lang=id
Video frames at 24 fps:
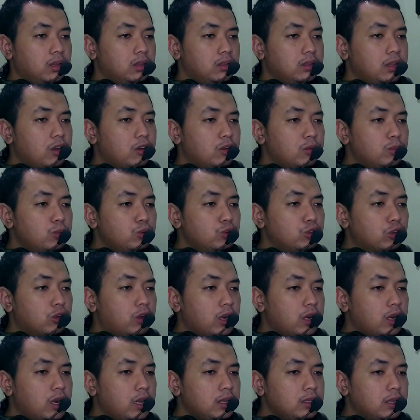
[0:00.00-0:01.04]
Yang
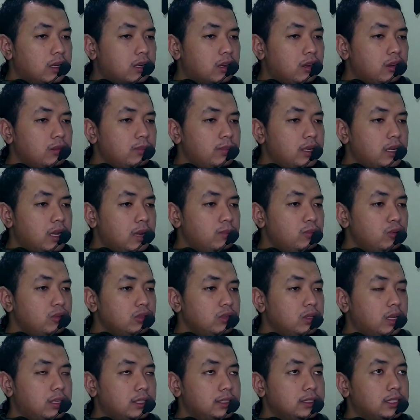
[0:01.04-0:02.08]
kebutuhan hanya kau bergabung
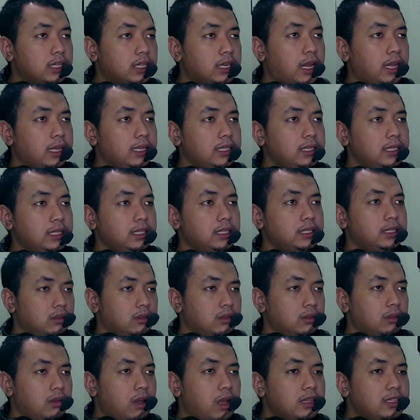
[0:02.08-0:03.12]
dengan rencana ini.
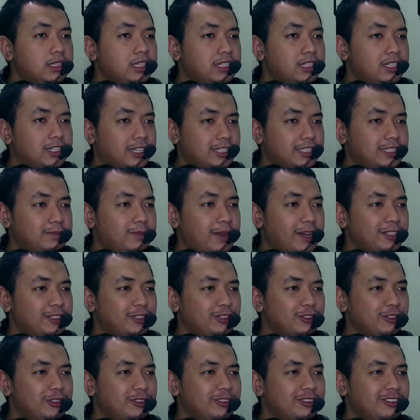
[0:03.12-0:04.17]
Anjir, dikasih
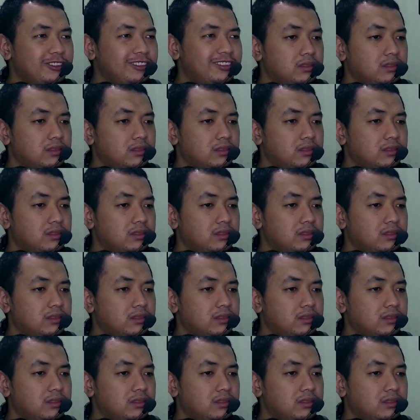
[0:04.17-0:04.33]
baju.